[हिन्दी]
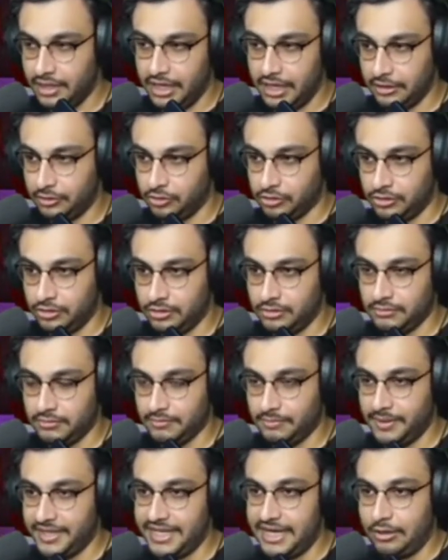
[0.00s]
हाँ तो
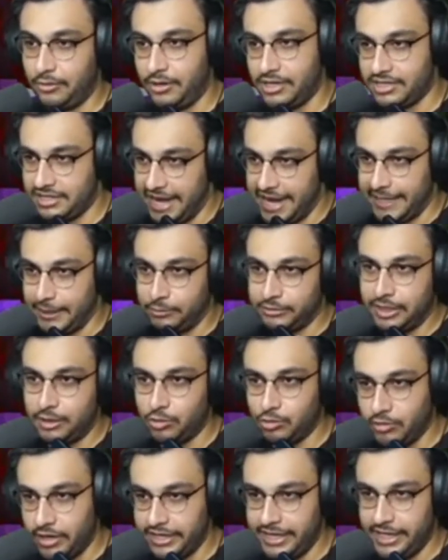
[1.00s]
मेरा कोई साइड
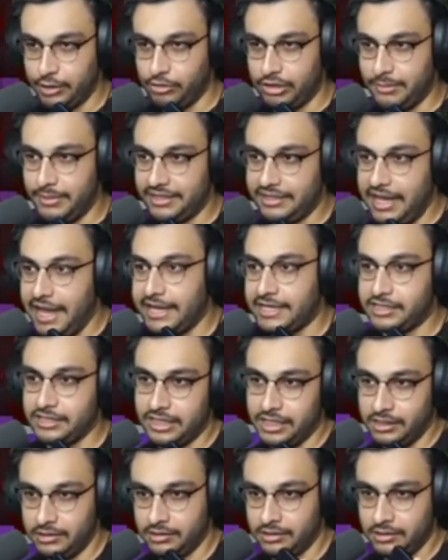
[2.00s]
उधर हुआ नहीं क्योंकि मैं था ही
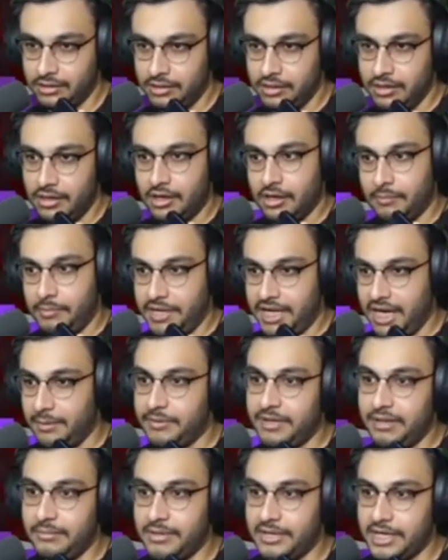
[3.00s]
नहीं पर
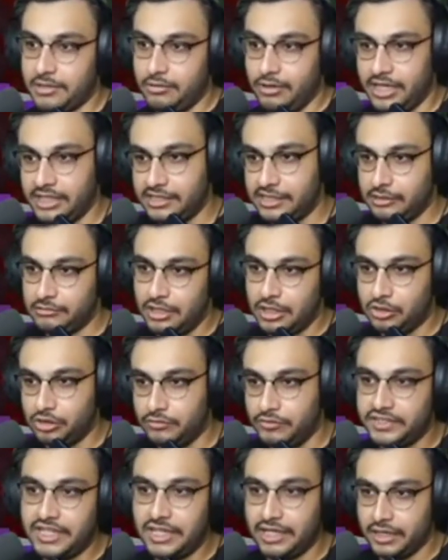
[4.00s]
अभी मेरे को इधर थोड़ा
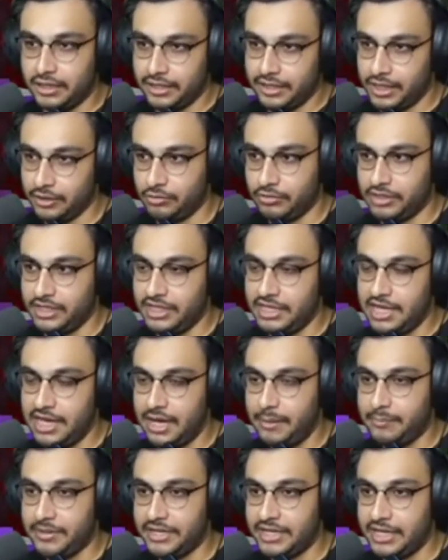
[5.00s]
दुविधा लग रहा है क्योंकि ना
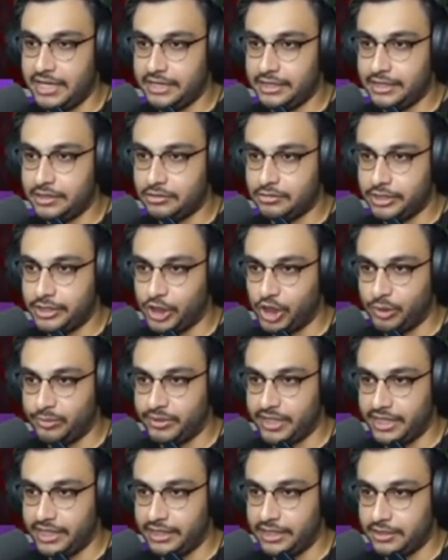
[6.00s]
अभी ना ये जो हीरो
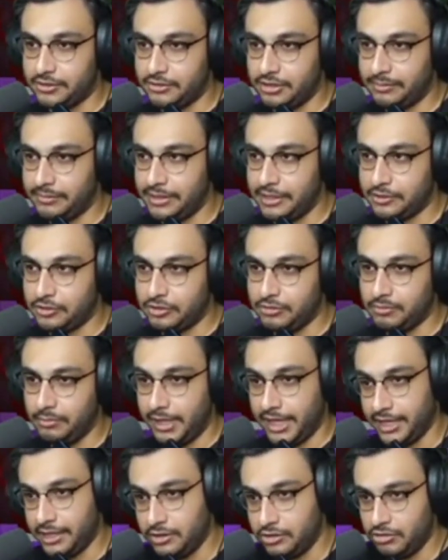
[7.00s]
ब्राइन का जो अपना जो
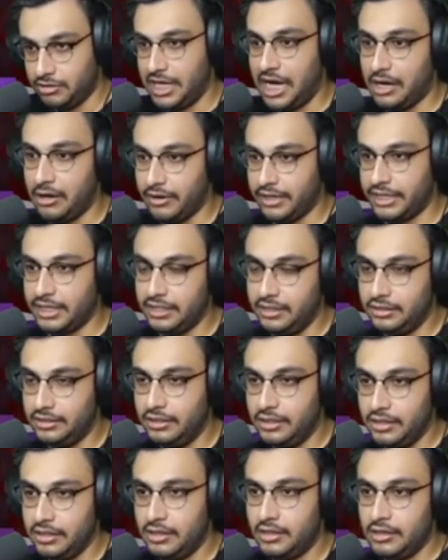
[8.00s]
मेन जो गाँव है ना
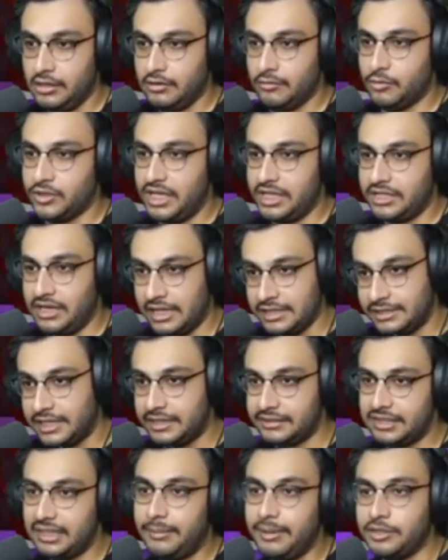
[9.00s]
वो ना
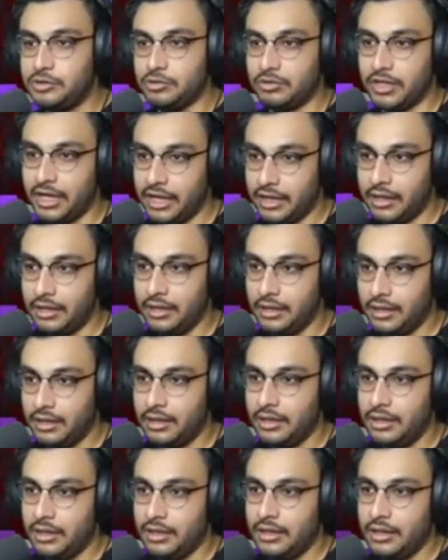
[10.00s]
खंडर सा बन चुका है
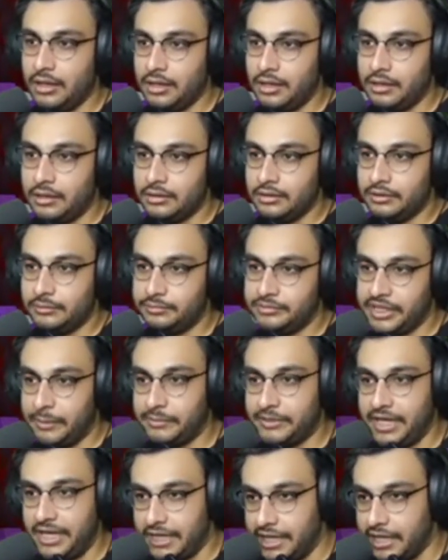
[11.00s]

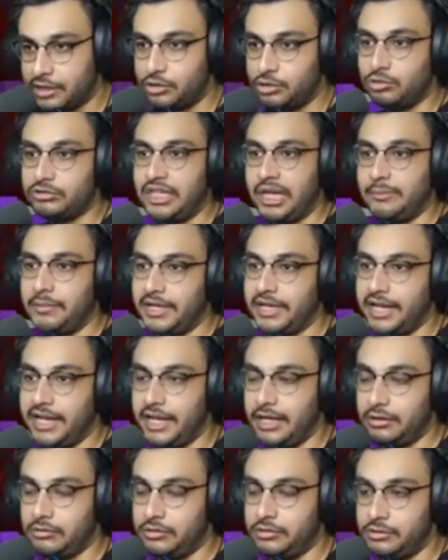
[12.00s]
सबके घर टूटे
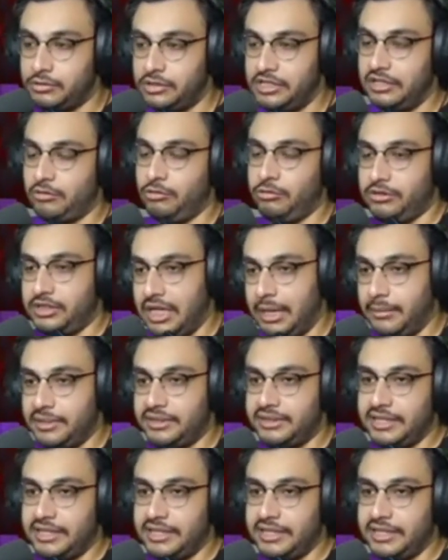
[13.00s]
पड़े कुछ कुत्ता